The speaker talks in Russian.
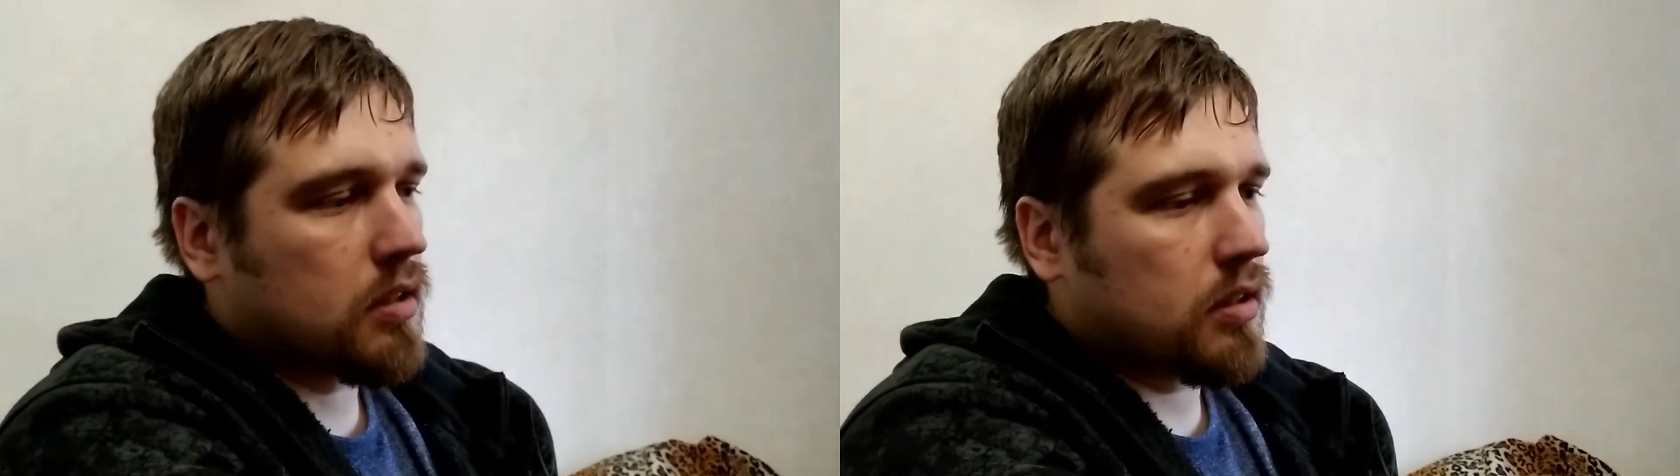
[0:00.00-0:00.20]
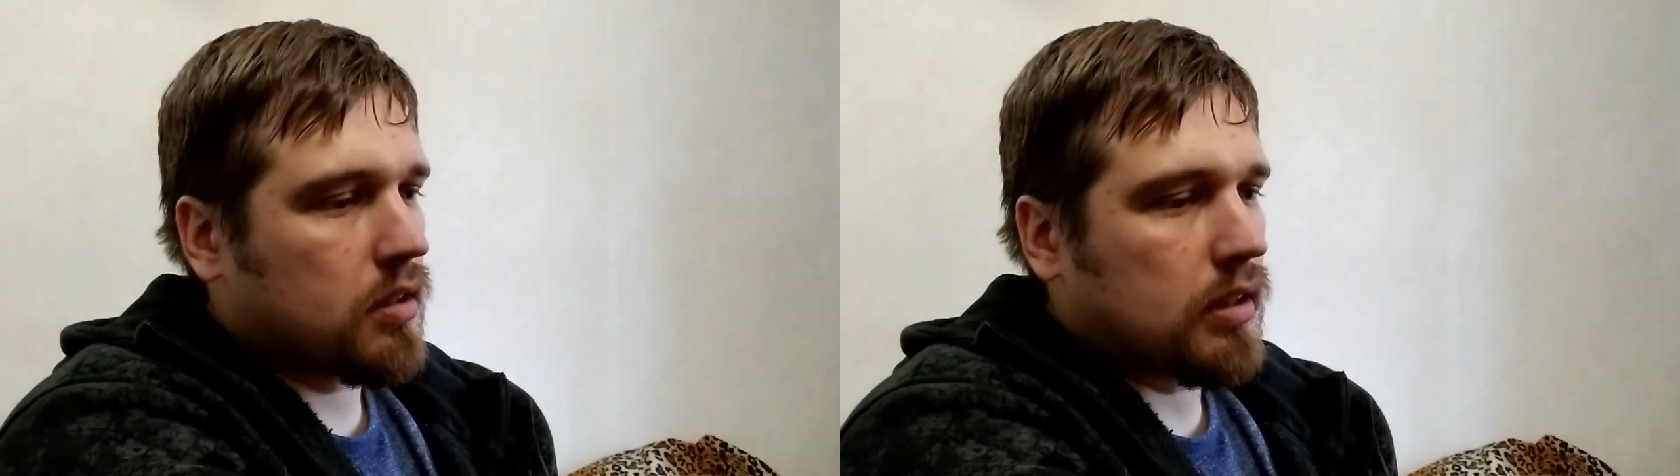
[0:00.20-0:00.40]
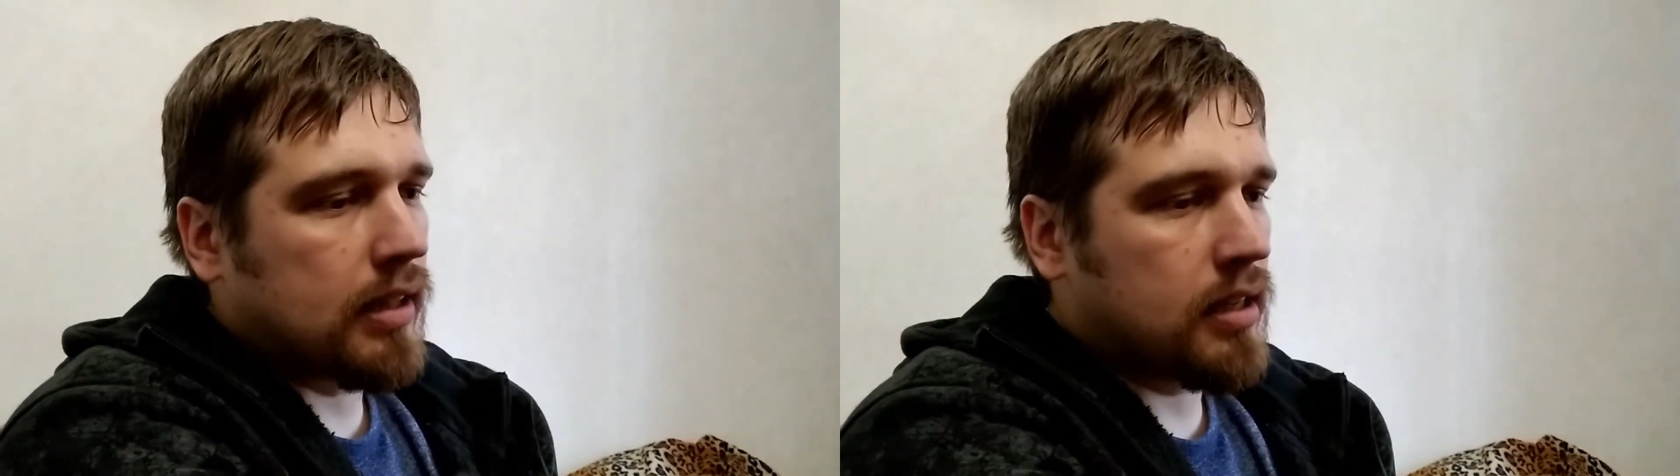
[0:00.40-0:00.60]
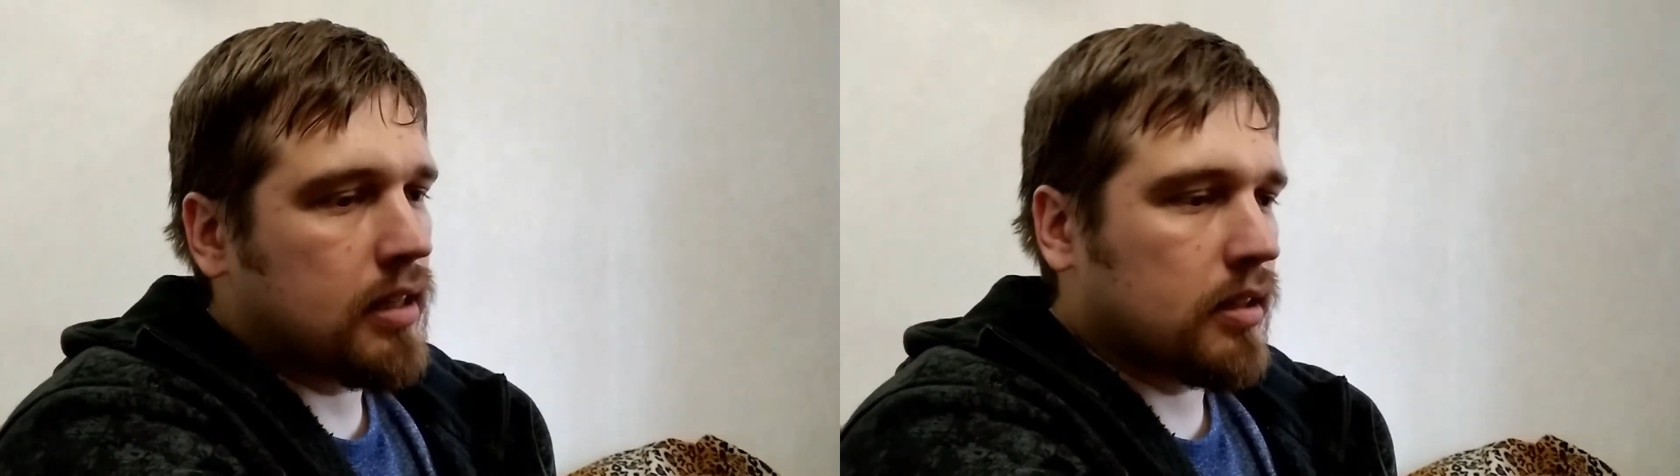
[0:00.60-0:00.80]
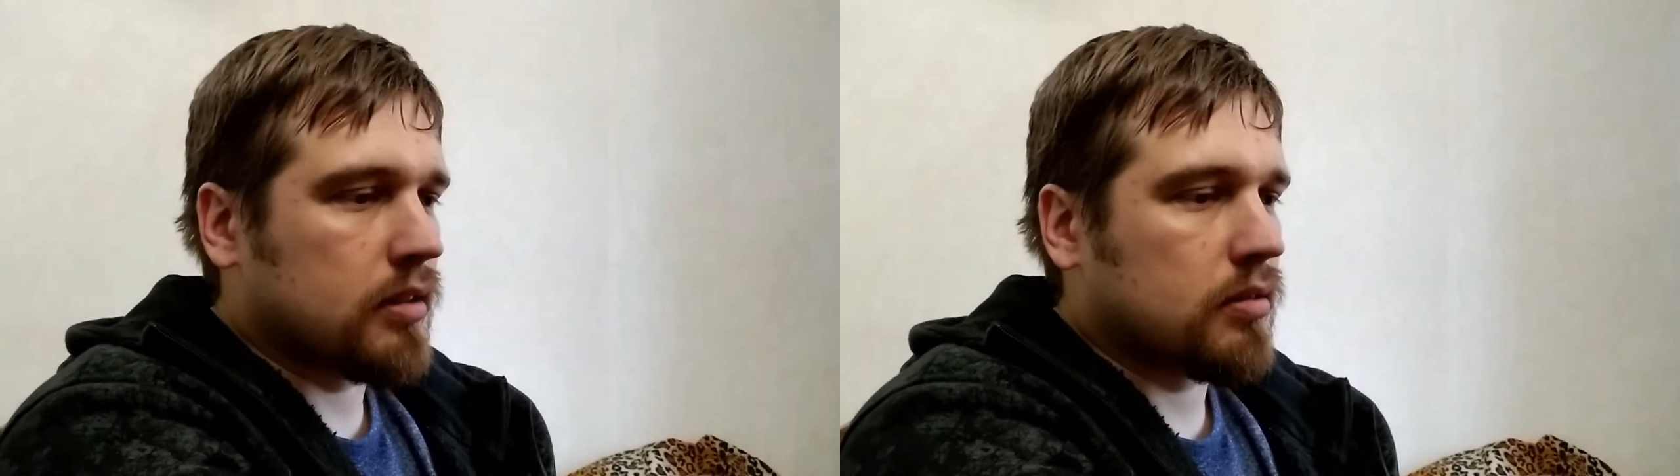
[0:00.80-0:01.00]
Э,
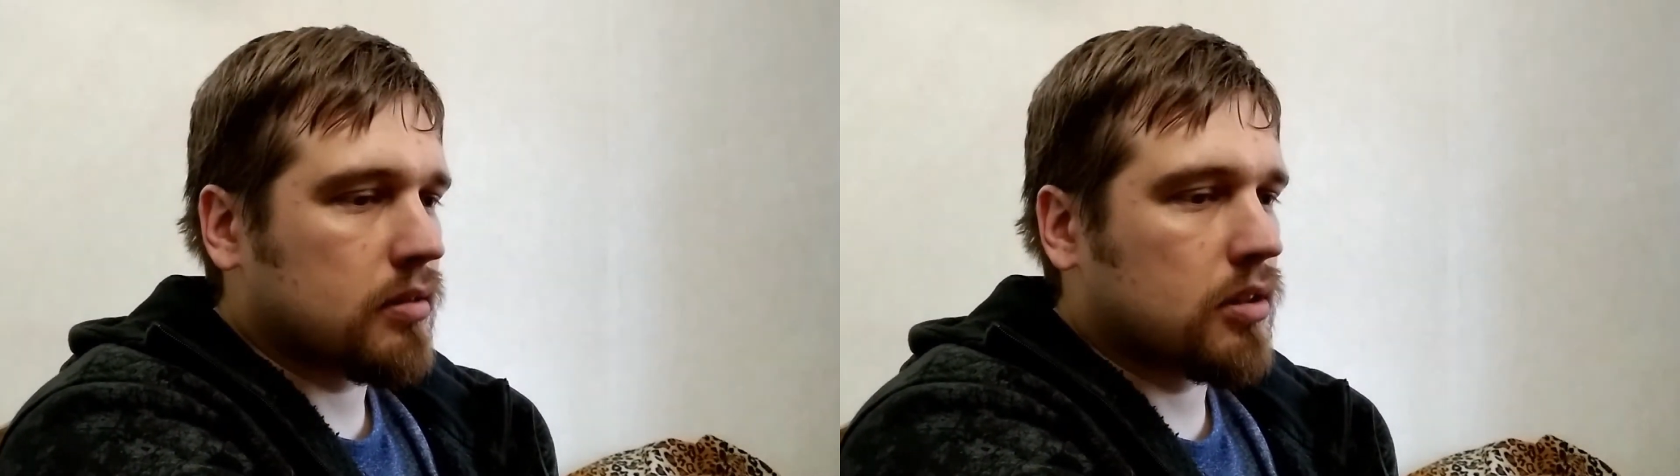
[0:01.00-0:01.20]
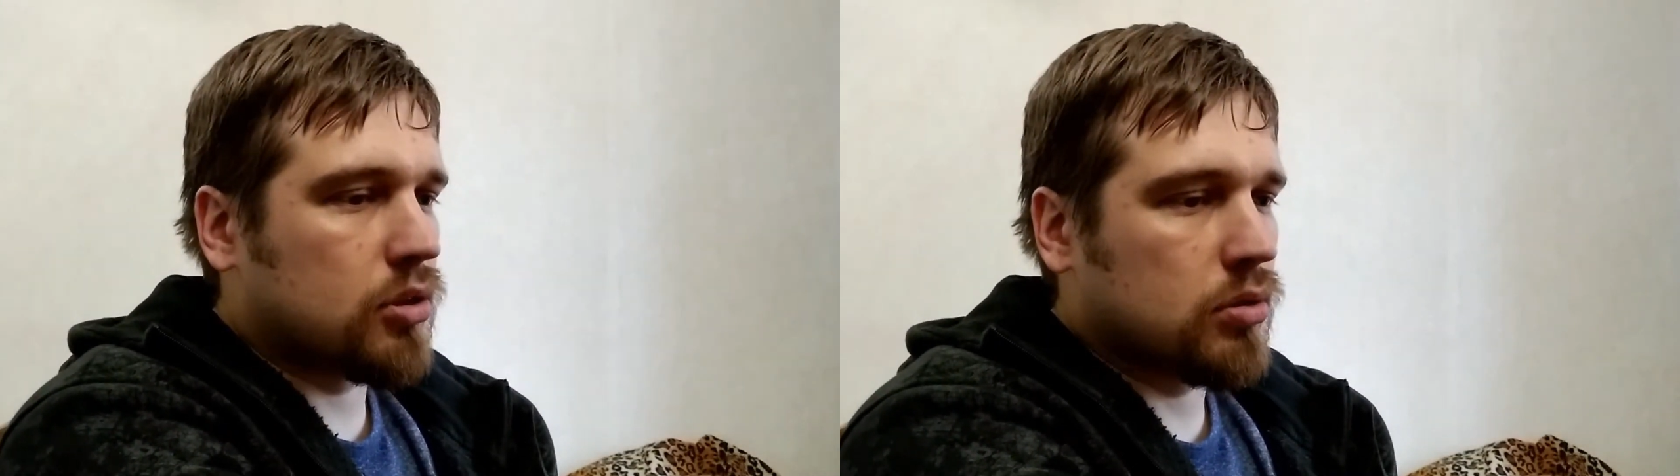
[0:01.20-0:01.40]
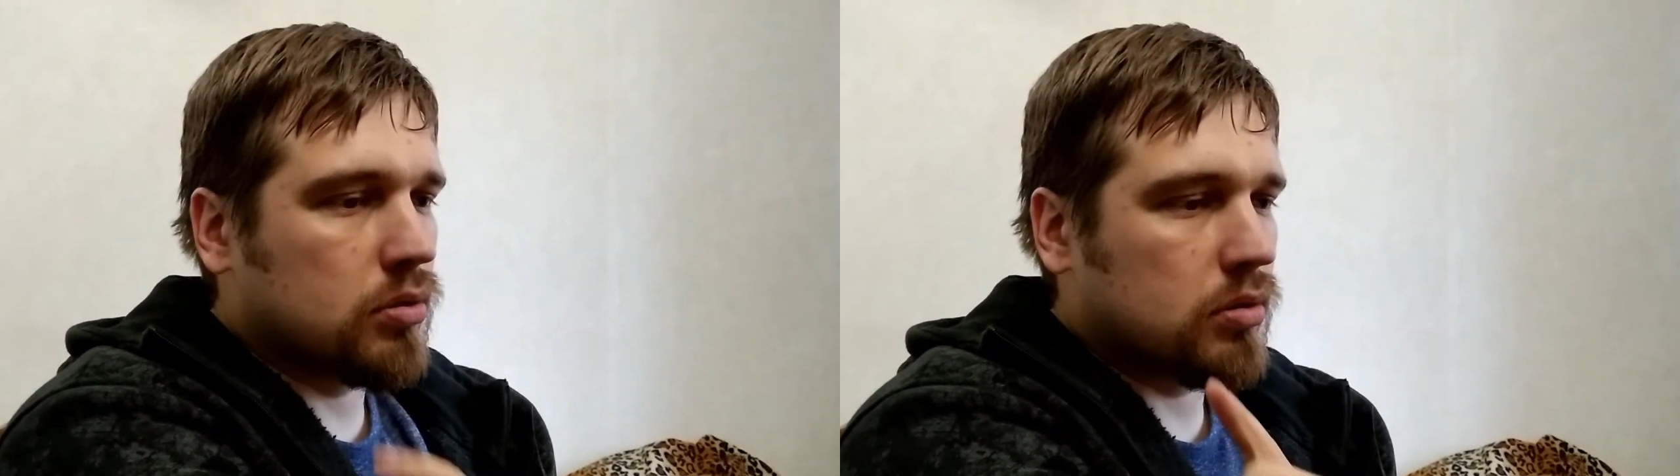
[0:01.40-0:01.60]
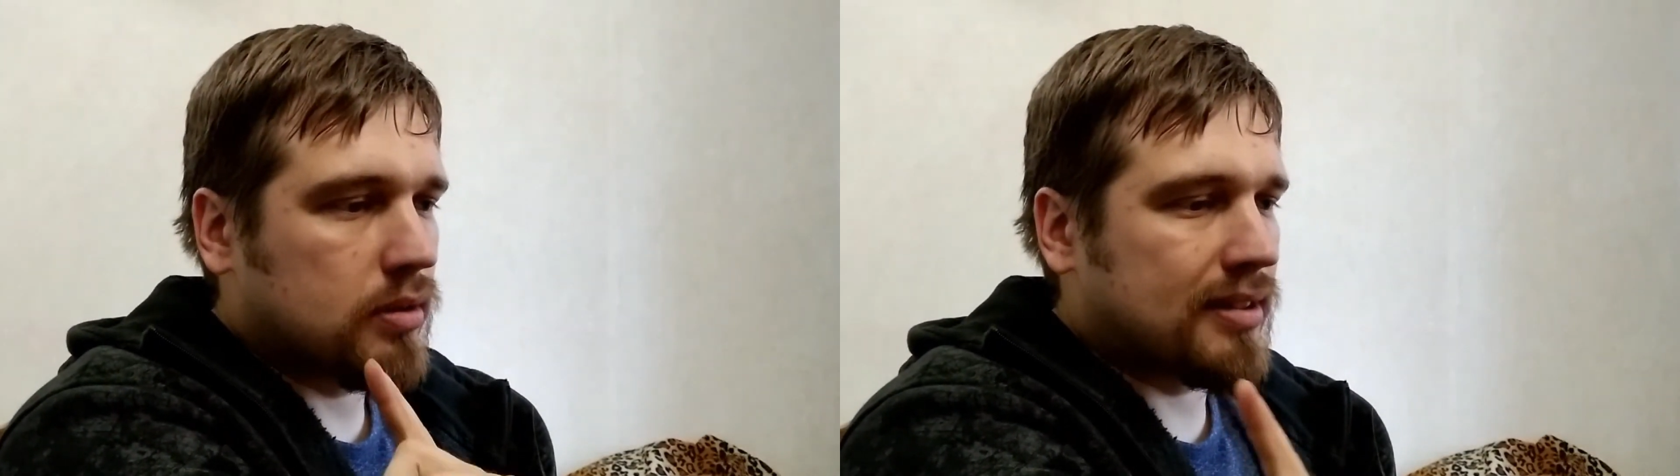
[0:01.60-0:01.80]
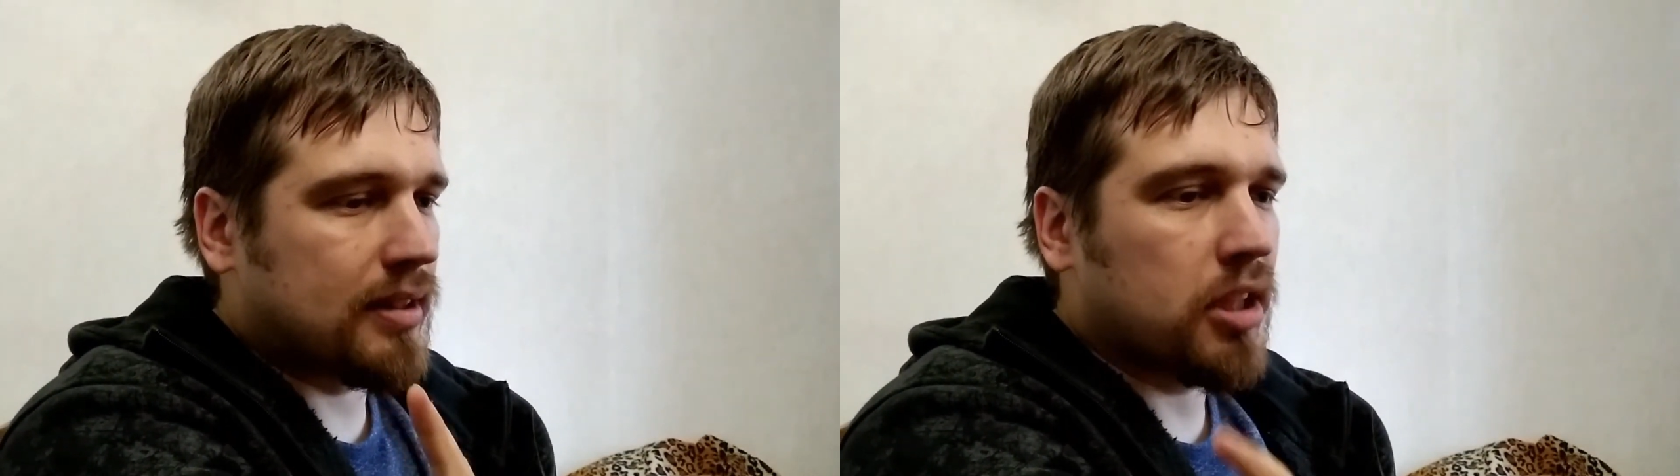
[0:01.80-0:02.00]
далее хочу
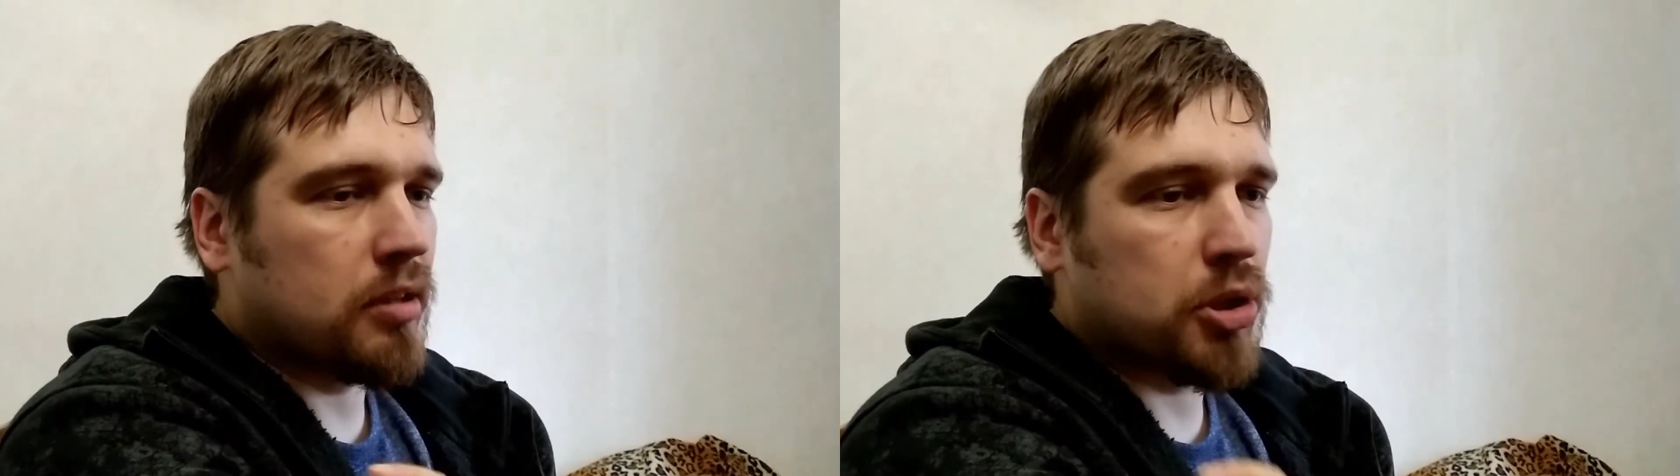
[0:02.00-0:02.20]
заметить,